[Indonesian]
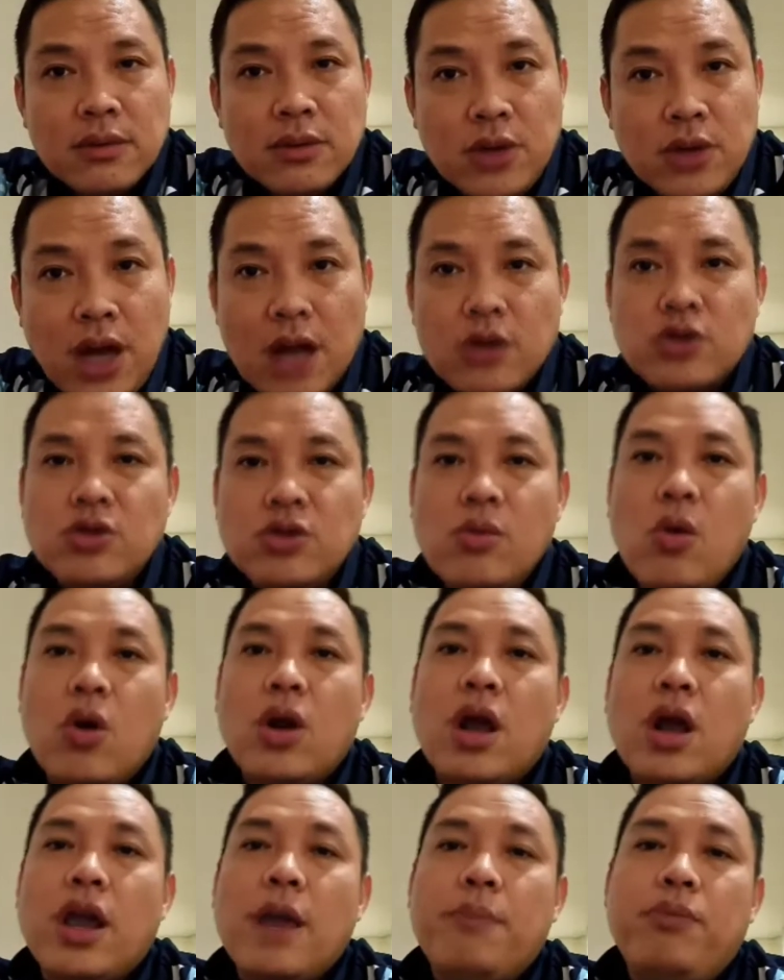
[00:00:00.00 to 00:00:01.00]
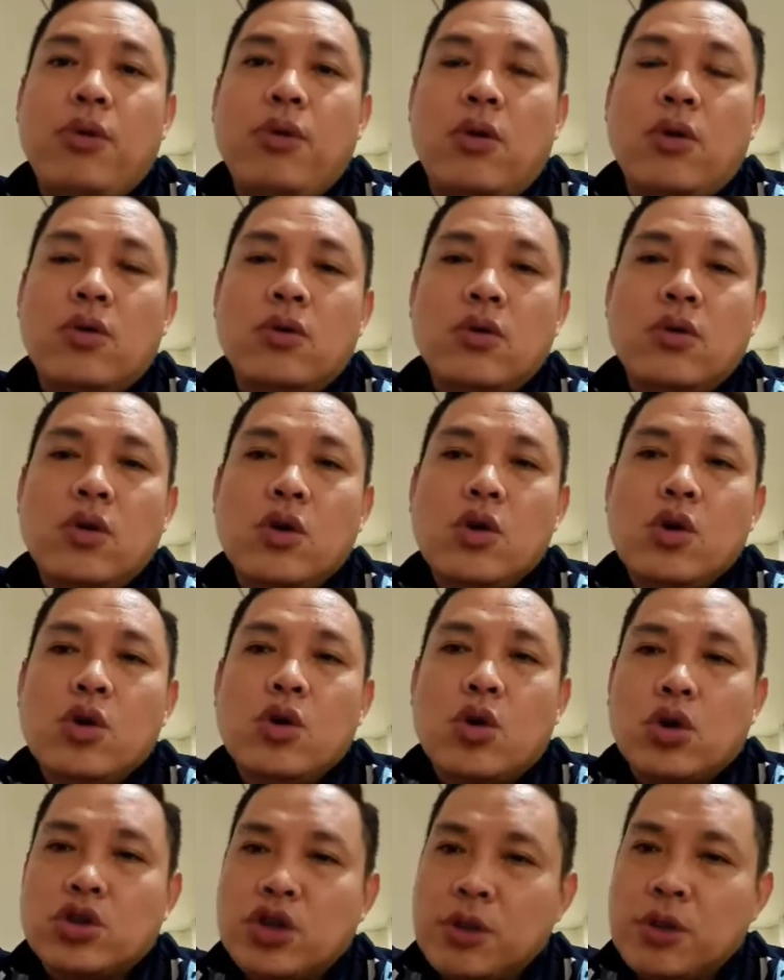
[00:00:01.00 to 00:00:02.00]
Dan semua orang heboh.
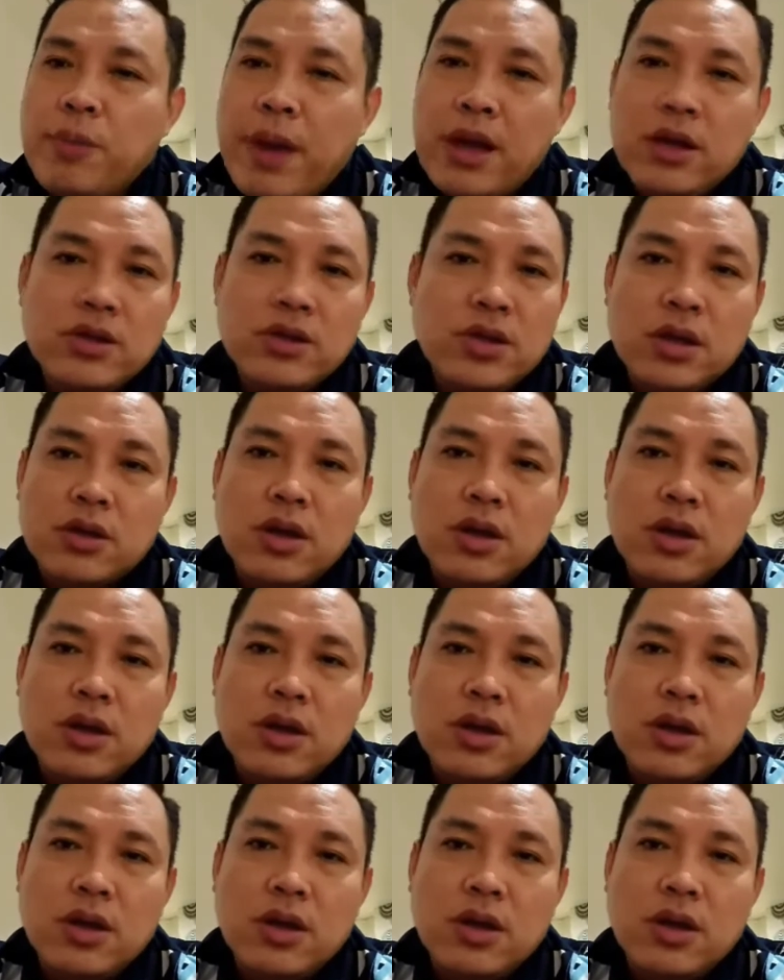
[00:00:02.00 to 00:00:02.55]
Roger Bannister